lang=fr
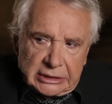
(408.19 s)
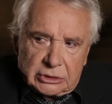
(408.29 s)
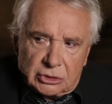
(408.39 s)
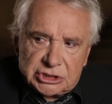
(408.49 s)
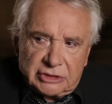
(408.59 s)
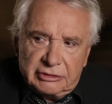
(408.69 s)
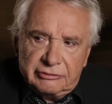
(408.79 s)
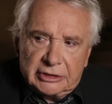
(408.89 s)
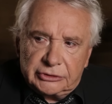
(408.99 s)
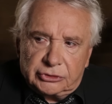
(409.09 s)
Quand j'avais
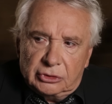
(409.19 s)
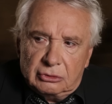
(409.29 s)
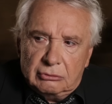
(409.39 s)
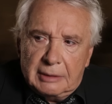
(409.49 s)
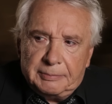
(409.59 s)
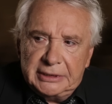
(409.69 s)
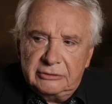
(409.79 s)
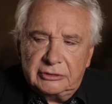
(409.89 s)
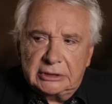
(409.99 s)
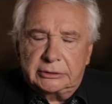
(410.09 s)
20 ans, ou à
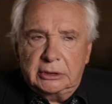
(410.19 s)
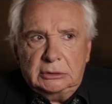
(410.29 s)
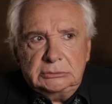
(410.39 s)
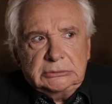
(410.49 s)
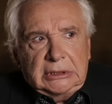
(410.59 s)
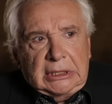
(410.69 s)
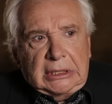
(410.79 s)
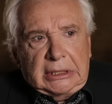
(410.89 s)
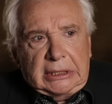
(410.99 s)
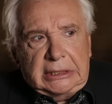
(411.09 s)
peine 20 ans,
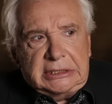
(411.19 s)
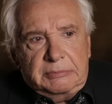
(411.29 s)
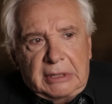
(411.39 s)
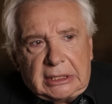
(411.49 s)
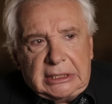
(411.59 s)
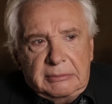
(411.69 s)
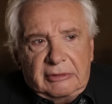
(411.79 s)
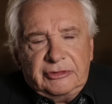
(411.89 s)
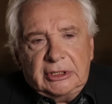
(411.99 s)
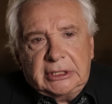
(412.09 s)
Eddie Barclay
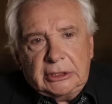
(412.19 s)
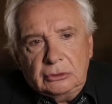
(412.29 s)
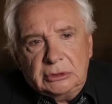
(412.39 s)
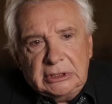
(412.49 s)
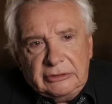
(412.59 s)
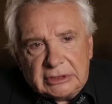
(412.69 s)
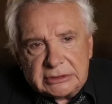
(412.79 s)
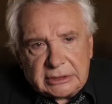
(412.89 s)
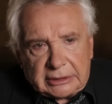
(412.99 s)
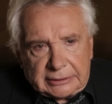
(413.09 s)
m'a fait un cadeau
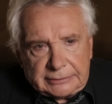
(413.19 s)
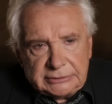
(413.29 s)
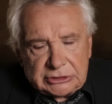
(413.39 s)
d'anniversaire.